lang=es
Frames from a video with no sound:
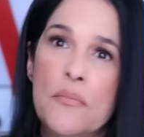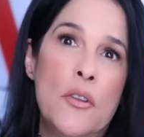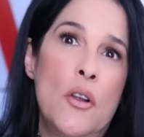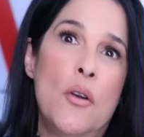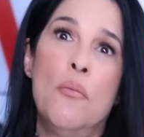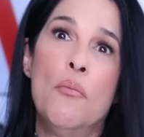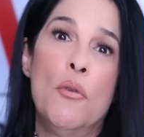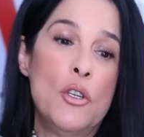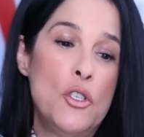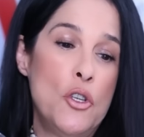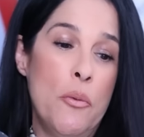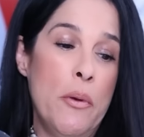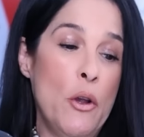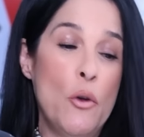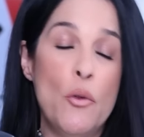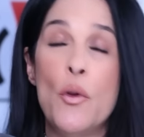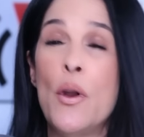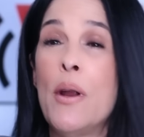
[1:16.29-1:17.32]
No, pues yo
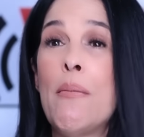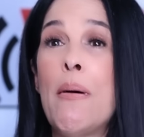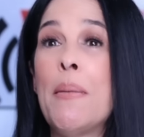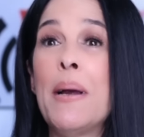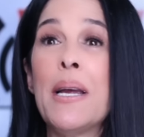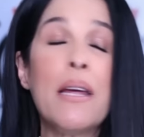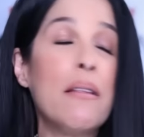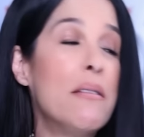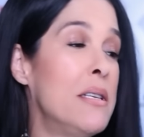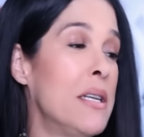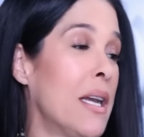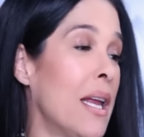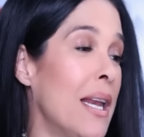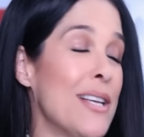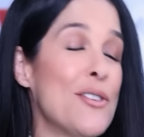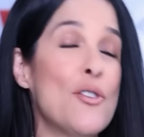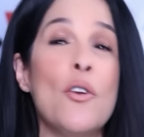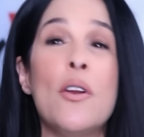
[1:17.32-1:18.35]
vengo de una mamá que dice que
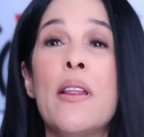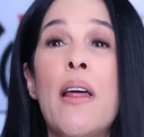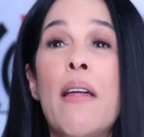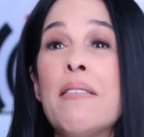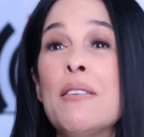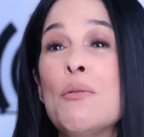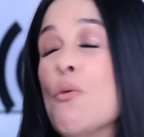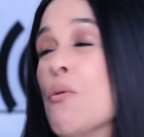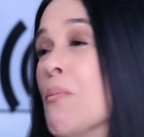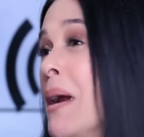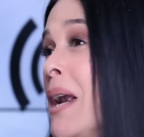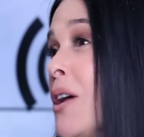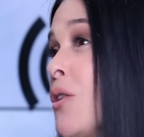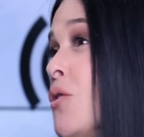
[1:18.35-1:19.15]
la soledad es muy mala